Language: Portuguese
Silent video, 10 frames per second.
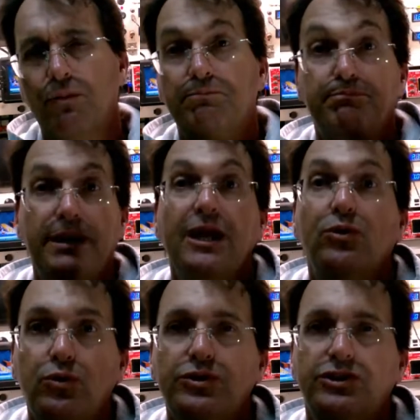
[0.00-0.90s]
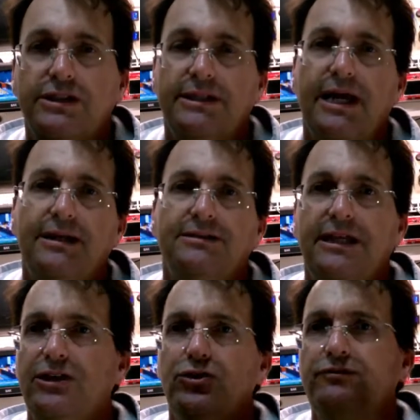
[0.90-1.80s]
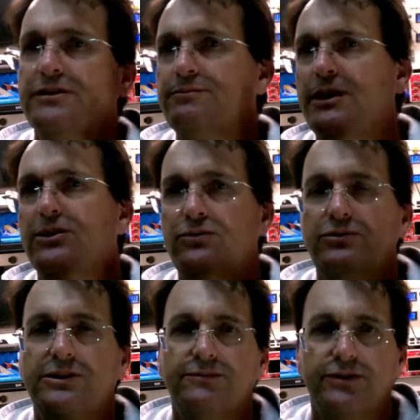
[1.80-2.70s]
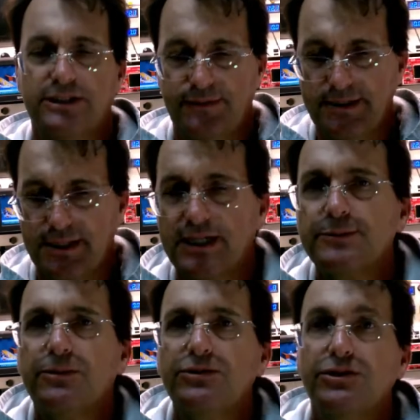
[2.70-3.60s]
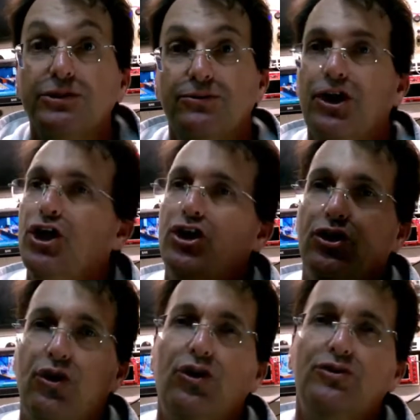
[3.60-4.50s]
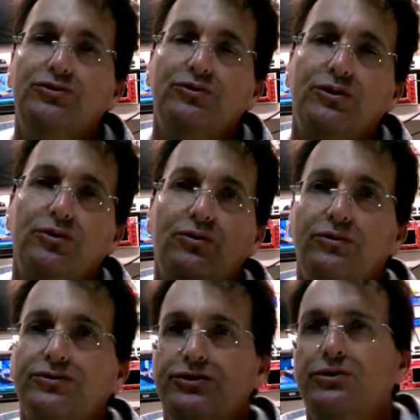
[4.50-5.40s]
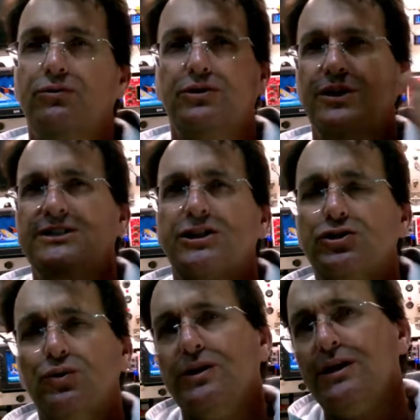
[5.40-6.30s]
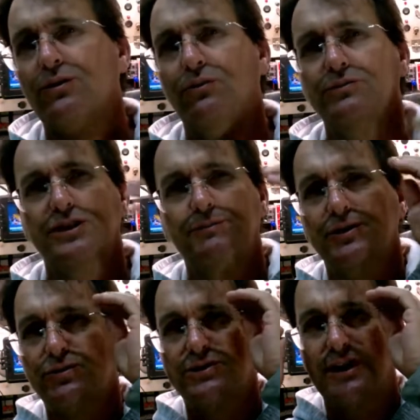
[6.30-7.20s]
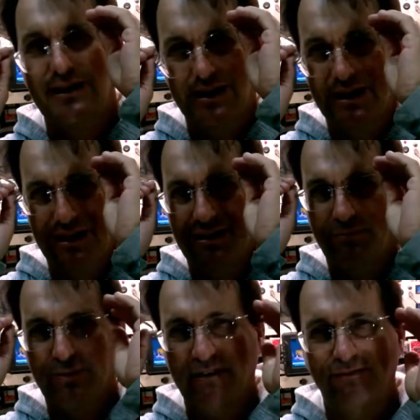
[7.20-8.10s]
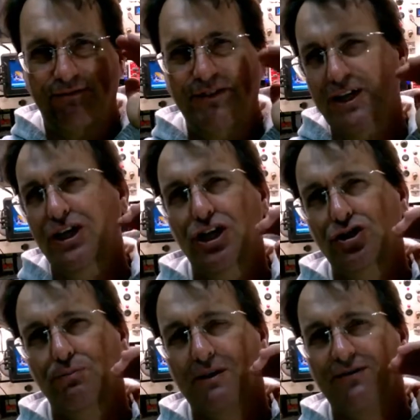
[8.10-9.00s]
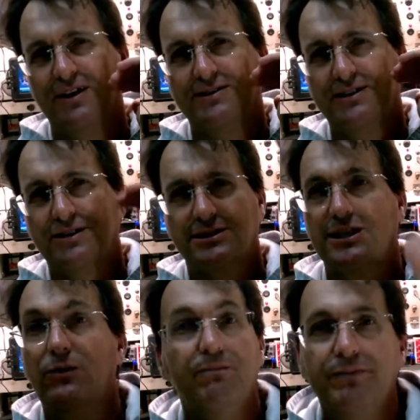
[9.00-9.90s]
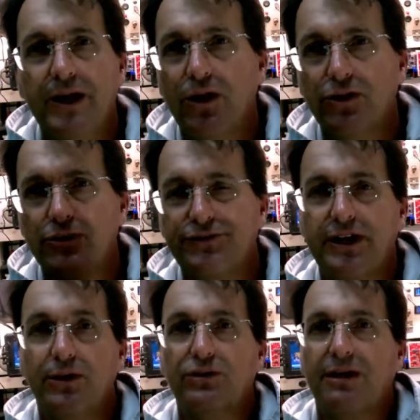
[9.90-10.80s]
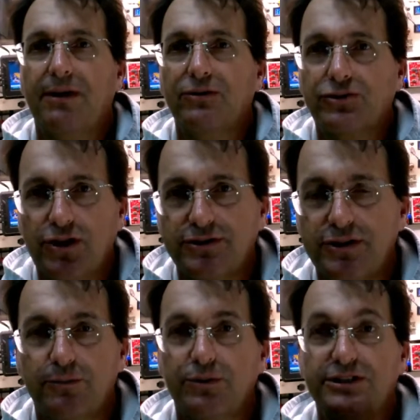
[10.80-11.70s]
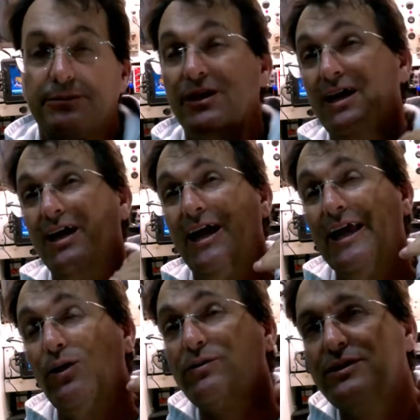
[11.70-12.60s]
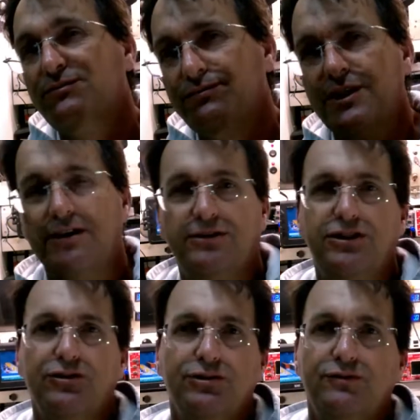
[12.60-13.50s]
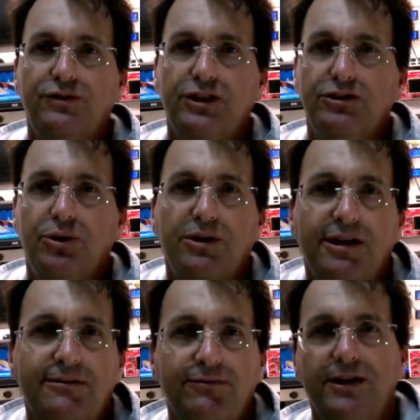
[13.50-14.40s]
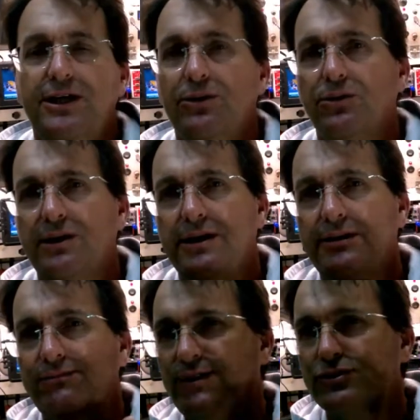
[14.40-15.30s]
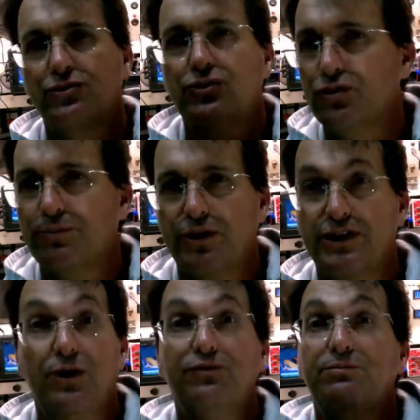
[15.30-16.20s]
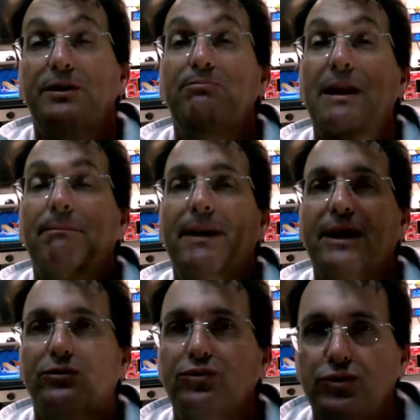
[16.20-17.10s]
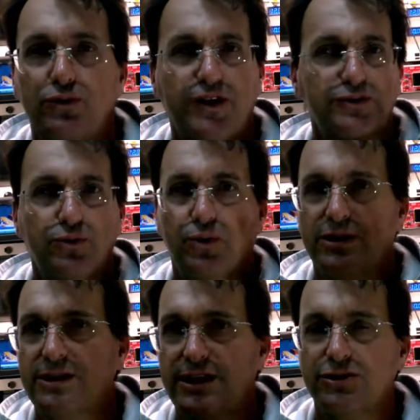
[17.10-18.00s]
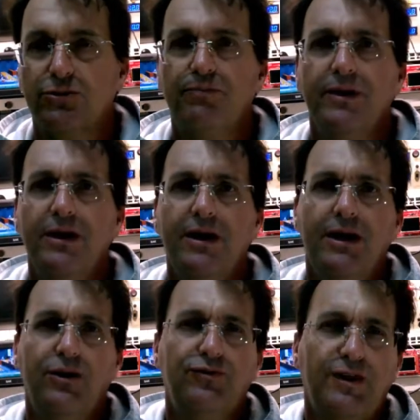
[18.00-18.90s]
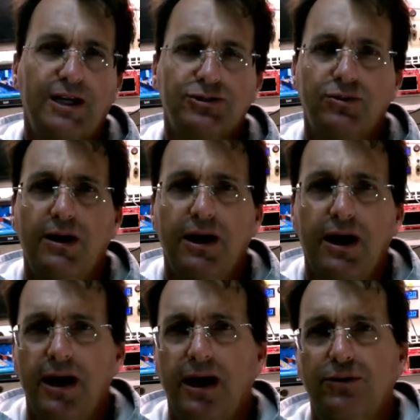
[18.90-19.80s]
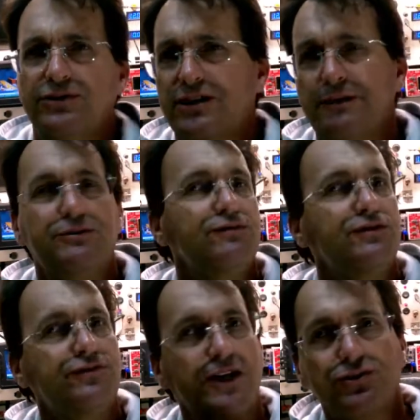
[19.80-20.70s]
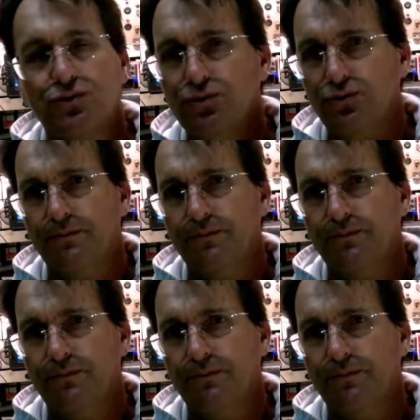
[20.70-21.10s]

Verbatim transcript: pergunte, tá? Tem dúvidas, pergunte, você vai ser respondido. Lógico, eu não consigo, eu não tenho assessoria, igual muitas pessoas têm para vídeo, para fazer edição. Não, eu não tenho, eu trabalho sozinho. Por exemplo, eu que edito os vídeos, eu que envio, eu que faço todo o projeto, eu preparo tudo, eu faço o contexto, eu faço é, o script, faço tudo.